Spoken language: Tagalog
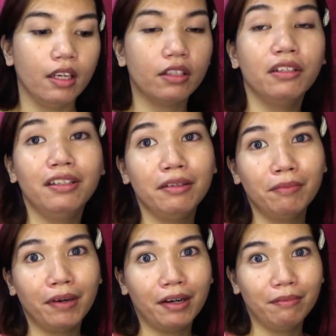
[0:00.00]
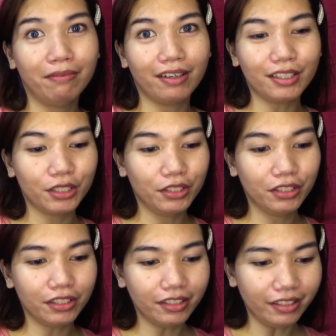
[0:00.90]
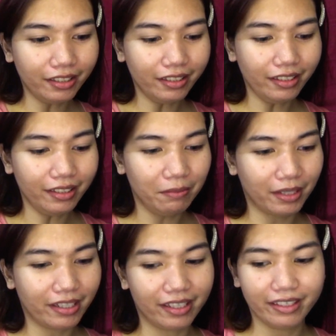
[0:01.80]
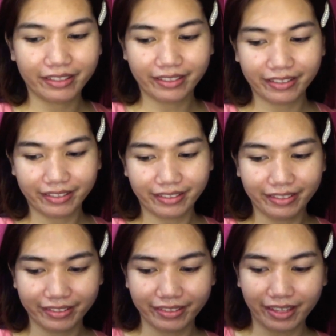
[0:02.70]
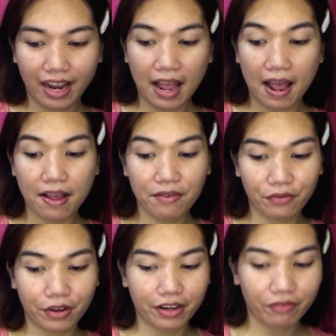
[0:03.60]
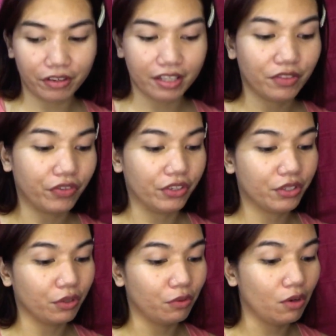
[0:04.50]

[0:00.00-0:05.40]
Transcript: Ito na yung mga brush girl! Oh my God! I've waited for this for so